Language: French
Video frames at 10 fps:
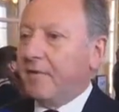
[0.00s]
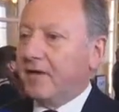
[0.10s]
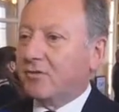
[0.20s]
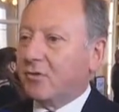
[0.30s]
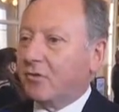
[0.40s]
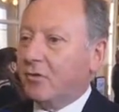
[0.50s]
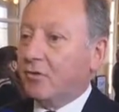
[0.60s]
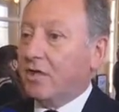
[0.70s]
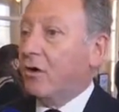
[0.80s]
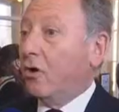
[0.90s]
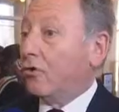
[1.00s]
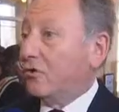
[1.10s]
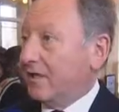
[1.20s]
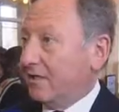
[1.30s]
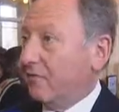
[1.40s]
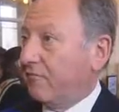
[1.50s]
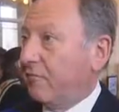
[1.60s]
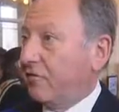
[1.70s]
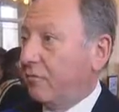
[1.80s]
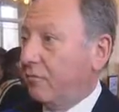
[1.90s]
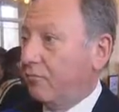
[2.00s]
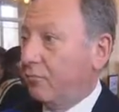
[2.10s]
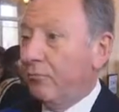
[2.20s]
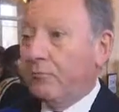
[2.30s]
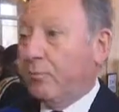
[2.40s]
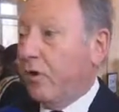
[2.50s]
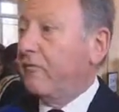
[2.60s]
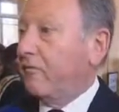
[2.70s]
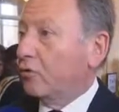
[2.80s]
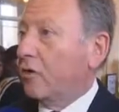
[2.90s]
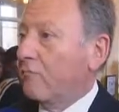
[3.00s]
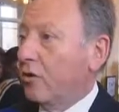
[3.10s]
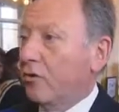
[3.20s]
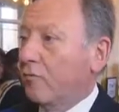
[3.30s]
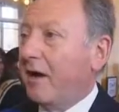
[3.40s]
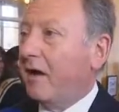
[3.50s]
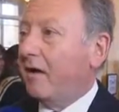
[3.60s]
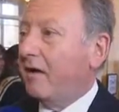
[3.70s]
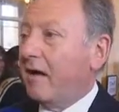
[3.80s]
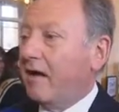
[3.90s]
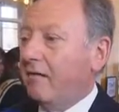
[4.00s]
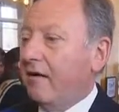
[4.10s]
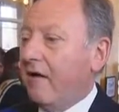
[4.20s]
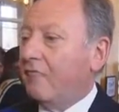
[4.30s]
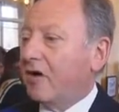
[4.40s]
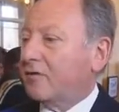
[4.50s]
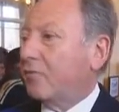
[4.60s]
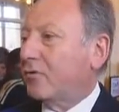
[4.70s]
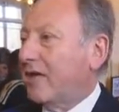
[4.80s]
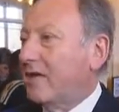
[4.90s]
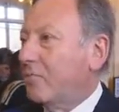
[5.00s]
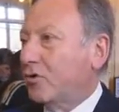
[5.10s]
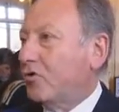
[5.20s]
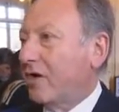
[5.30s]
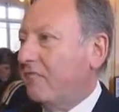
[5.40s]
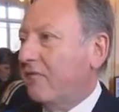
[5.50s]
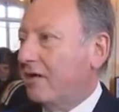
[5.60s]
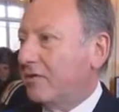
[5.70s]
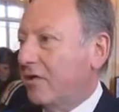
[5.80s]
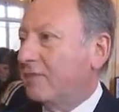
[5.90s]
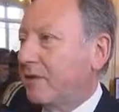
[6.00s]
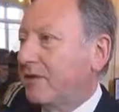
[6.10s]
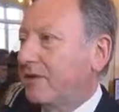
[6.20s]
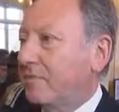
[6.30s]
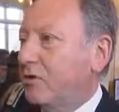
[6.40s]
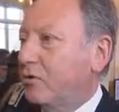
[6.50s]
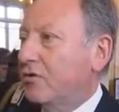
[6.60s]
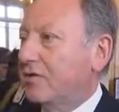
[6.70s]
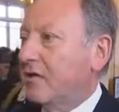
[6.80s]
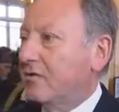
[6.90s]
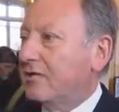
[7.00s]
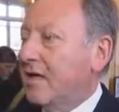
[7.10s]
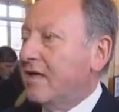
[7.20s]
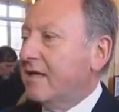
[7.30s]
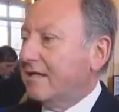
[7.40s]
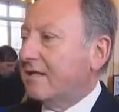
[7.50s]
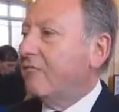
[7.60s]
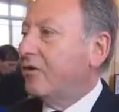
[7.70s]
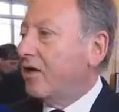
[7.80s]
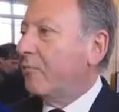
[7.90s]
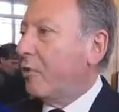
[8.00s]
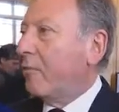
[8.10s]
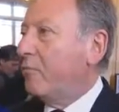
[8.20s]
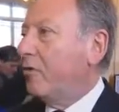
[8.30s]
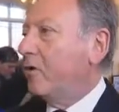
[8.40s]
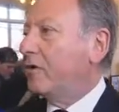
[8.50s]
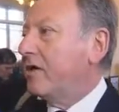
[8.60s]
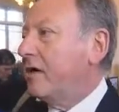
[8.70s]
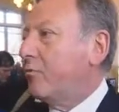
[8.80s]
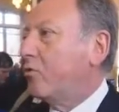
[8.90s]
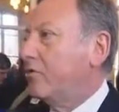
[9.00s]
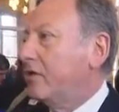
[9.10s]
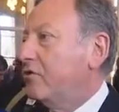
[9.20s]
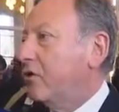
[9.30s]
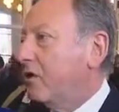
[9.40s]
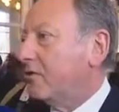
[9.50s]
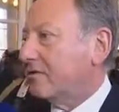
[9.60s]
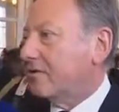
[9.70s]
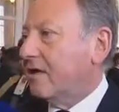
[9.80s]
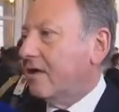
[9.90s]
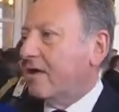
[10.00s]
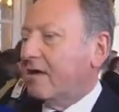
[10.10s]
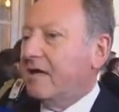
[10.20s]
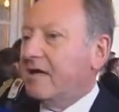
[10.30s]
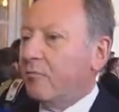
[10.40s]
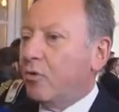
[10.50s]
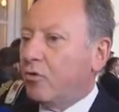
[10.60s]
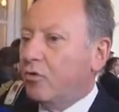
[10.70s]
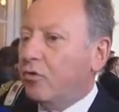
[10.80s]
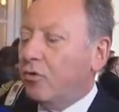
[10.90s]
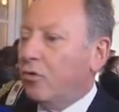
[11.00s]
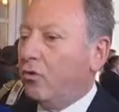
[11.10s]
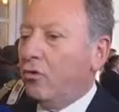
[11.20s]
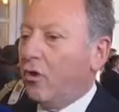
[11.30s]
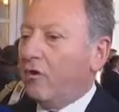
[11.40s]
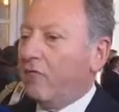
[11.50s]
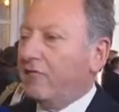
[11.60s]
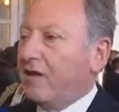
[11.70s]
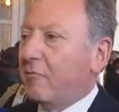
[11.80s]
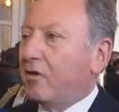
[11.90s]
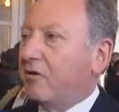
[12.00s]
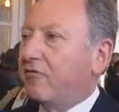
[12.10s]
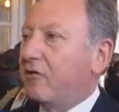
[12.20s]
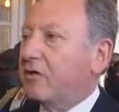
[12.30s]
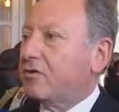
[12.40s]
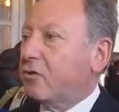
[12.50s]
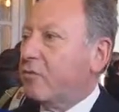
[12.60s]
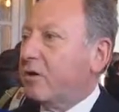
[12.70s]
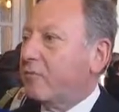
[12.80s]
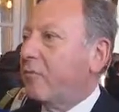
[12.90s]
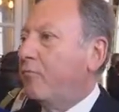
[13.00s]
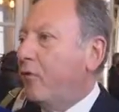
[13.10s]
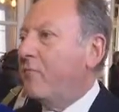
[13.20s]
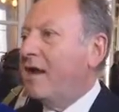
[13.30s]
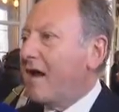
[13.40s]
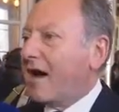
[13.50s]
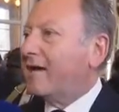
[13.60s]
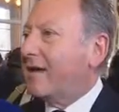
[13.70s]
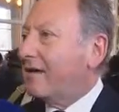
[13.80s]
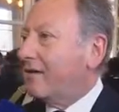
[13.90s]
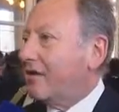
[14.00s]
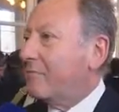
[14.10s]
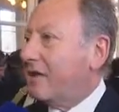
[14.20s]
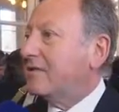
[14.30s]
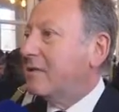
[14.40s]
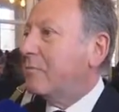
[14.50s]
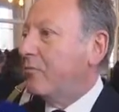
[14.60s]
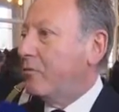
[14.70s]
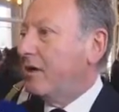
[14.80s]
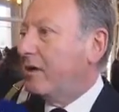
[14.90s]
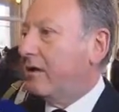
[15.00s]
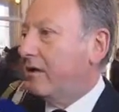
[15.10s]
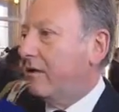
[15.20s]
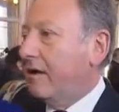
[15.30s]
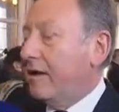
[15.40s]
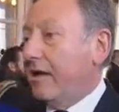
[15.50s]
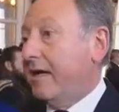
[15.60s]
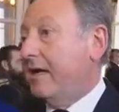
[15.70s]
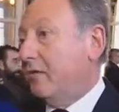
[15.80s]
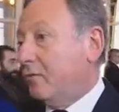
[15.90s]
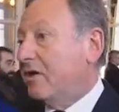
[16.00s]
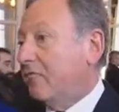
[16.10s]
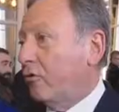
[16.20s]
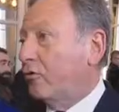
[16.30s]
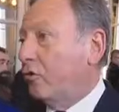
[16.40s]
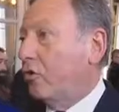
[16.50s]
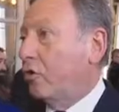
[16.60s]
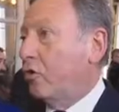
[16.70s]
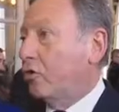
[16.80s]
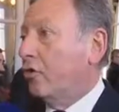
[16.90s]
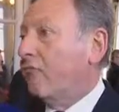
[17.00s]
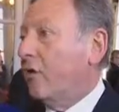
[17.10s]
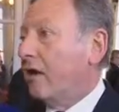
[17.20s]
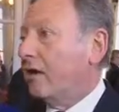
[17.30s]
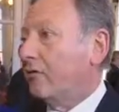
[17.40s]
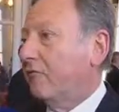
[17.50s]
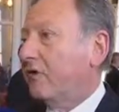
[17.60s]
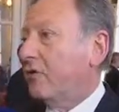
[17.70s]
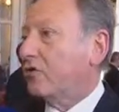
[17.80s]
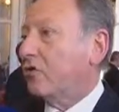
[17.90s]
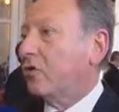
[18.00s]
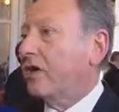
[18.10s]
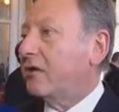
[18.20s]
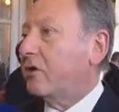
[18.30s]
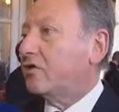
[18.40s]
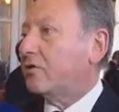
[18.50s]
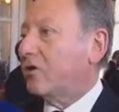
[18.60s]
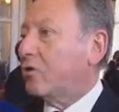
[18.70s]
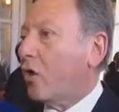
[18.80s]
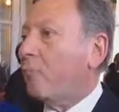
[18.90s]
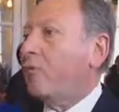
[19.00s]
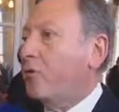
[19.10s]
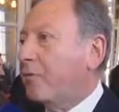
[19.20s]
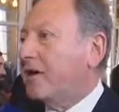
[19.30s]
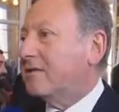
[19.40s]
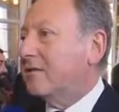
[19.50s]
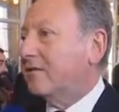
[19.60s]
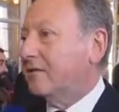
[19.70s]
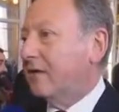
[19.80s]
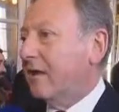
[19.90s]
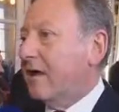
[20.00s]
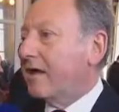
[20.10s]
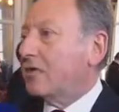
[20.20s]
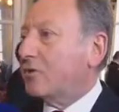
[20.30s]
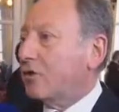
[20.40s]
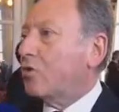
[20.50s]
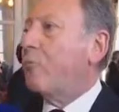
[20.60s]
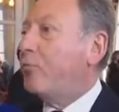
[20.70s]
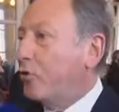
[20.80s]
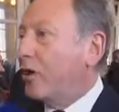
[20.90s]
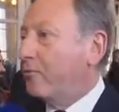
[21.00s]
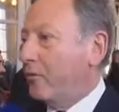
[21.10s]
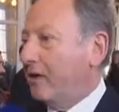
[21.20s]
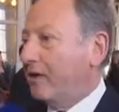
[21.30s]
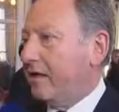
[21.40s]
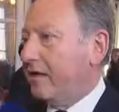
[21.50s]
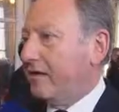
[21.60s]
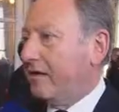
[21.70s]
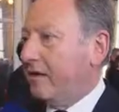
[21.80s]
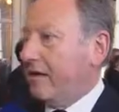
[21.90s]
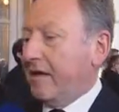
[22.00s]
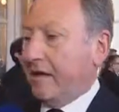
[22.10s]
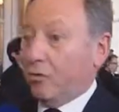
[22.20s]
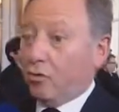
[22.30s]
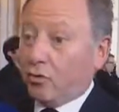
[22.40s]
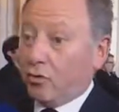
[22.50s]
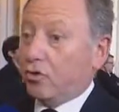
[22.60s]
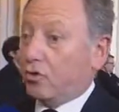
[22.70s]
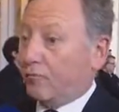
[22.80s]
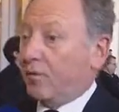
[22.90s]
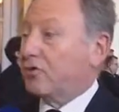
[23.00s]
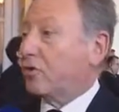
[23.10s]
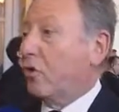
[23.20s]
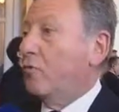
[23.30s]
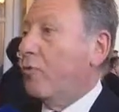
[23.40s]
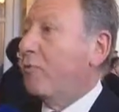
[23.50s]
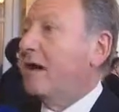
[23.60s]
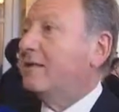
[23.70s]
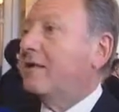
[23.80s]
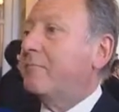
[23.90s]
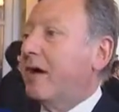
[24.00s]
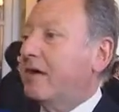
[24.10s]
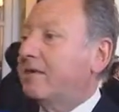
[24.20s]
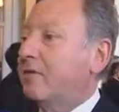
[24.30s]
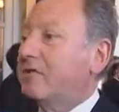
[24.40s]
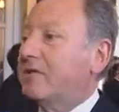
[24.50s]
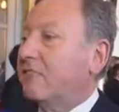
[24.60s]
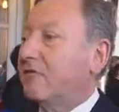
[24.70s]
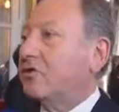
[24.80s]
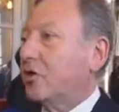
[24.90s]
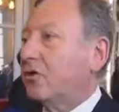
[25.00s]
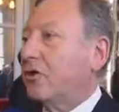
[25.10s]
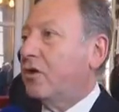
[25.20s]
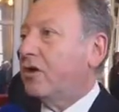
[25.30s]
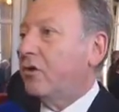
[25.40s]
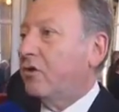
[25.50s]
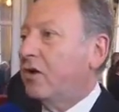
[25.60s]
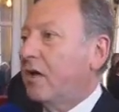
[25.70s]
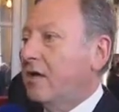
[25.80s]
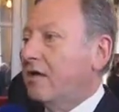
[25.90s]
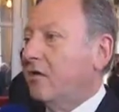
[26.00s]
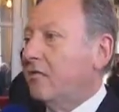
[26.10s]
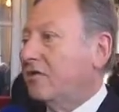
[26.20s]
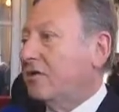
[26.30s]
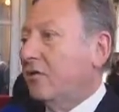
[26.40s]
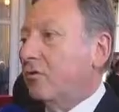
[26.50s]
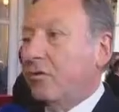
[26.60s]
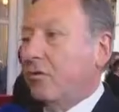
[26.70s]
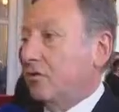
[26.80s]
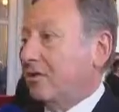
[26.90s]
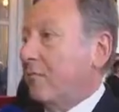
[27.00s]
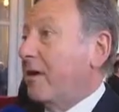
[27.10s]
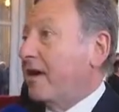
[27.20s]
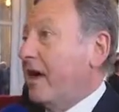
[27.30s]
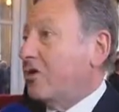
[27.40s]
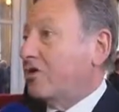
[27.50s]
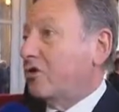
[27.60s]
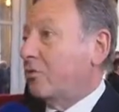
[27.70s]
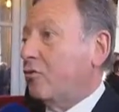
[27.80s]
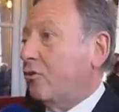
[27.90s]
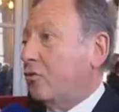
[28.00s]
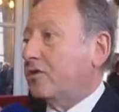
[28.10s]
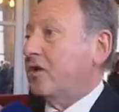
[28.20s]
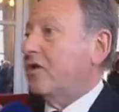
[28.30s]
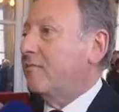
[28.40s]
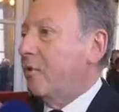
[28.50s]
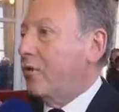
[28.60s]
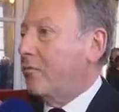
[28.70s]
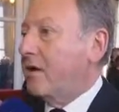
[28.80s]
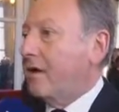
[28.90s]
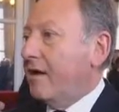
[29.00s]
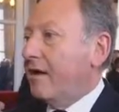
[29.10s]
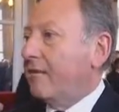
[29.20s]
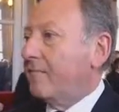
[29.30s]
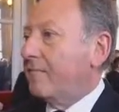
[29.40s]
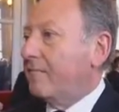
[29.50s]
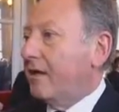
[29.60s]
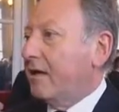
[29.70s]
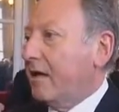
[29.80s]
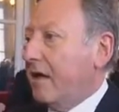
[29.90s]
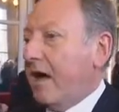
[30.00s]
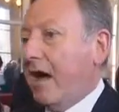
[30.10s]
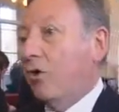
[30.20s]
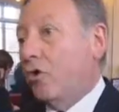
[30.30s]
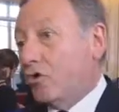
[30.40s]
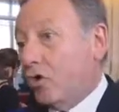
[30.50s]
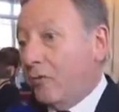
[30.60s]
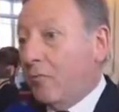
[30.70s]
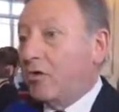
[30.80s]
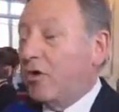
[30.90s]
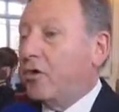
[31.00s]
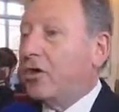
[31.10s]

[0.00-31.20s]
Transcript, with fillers: parce que dès lors que ces enfants euh, peuvent éventuellement ne pas euh, avoir spontanément ce réflexe de respecter cette minute de silence, ça veut dire probablement qu'il y a beaucoup d'ignorance, qu'il y a beaucoup euh, finalement d'enfants qui sont complètement paumés, largués dans les principes républicains. Et nous avons donc le devoir de faire en sorte que l'école soit encore plus présente, qu'elle soit encore plus républicaine. Et donc je pense qu'on ne peut pas laisser par exemple des enfants sortir de l'école sans, sans bagage, sans culture, sans diplôme. Vous demandez quoi alors au premier je demande un